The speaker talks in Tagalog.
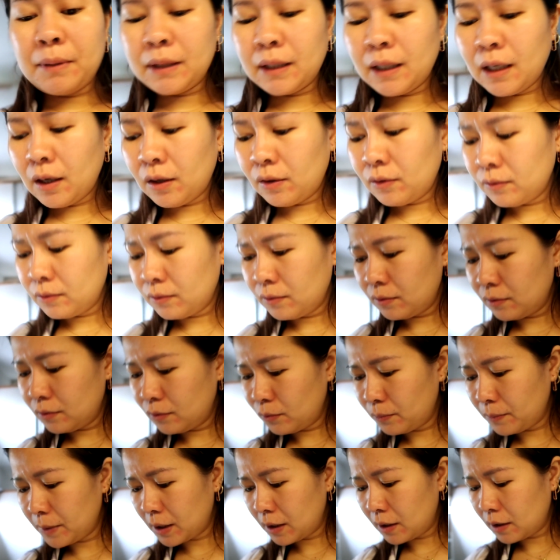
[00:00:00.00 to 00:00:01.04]
Pati
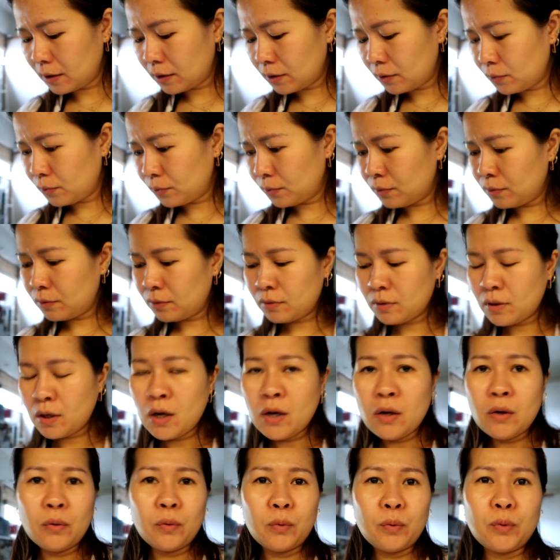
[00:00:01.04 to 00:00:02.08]
ako, uminit yung
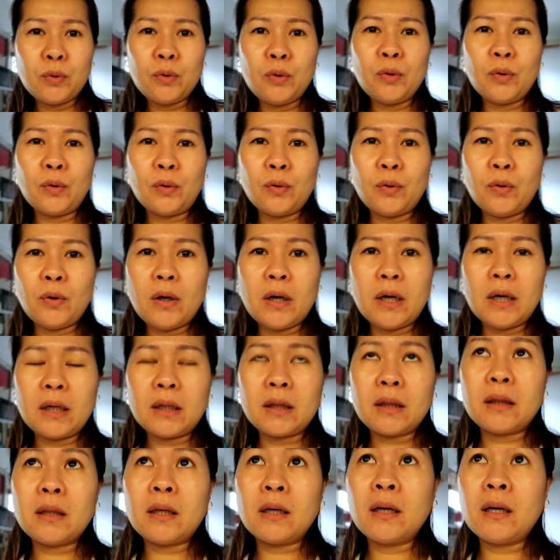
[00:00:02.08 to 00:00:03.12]
ulo ko
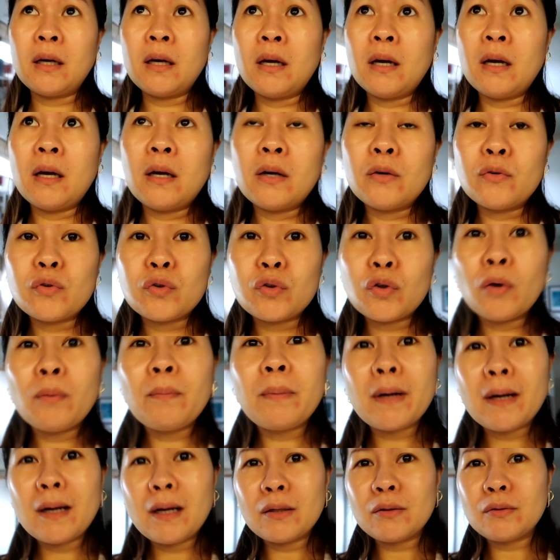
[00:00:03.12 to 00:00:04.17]
at
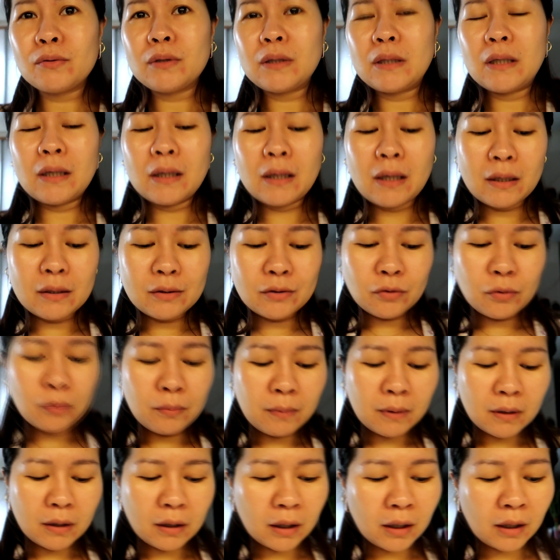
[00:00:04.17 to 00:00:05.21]
sobrang ano nila guys,
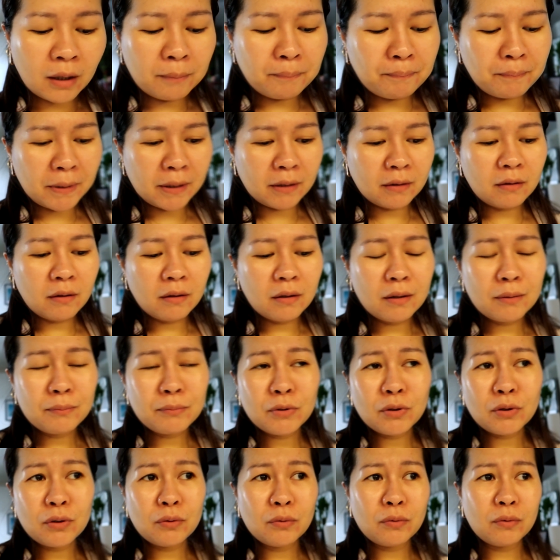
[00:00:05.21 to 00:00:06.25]
sobrang higpit. Alam
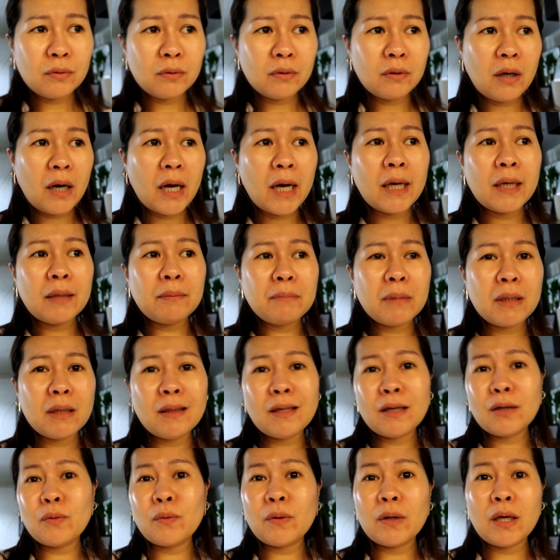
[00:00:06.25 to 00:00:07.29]
niyo yung kahit man
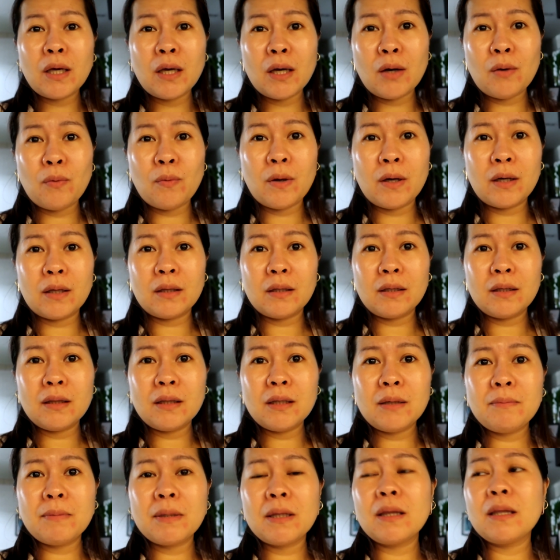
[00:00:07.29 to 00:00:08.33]
lang yung ihawan,
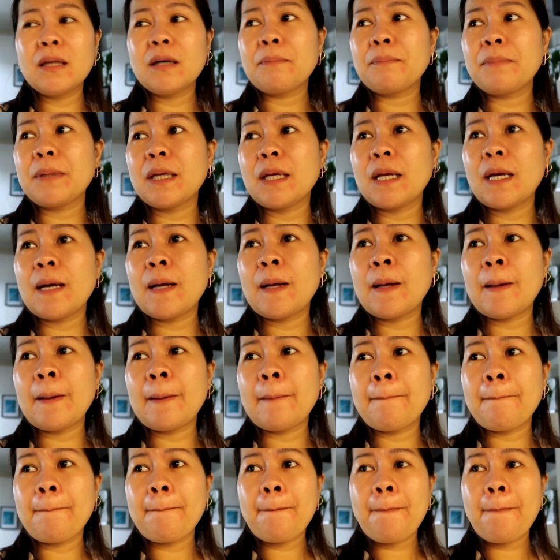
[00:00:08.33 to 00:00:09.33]
hindi man lang pina